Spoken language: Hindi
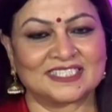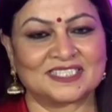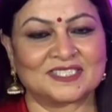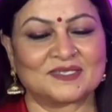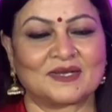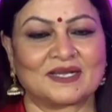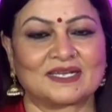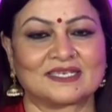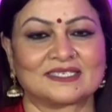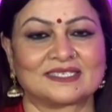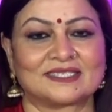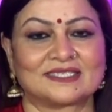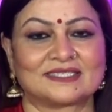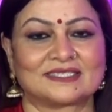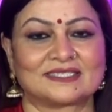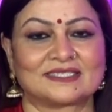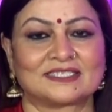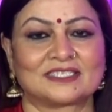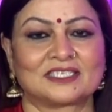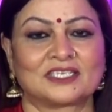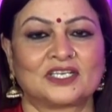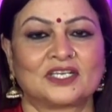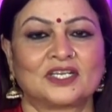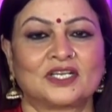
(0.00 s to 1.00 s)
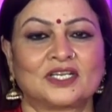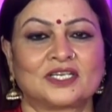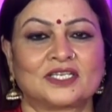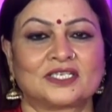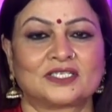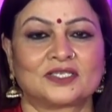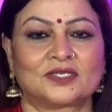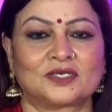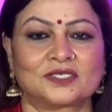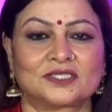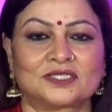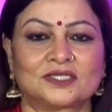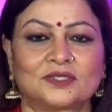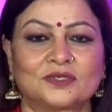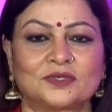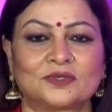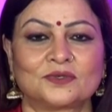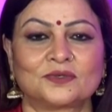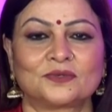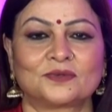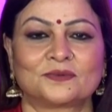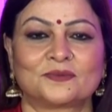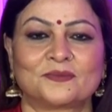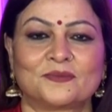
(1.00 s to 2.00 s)
स्वागत
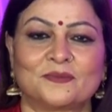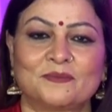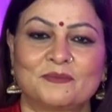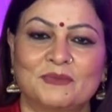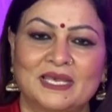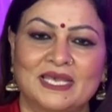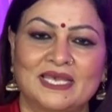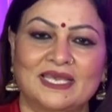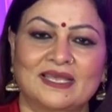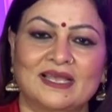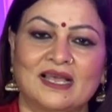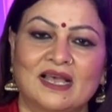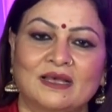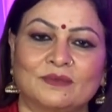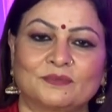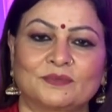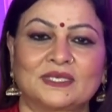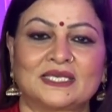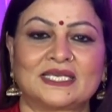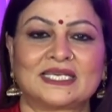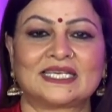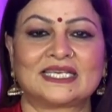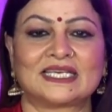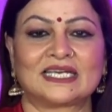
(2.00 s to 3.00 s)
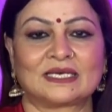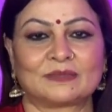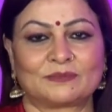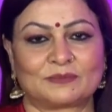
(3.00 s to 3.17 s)
दोस्तों मैं आपकी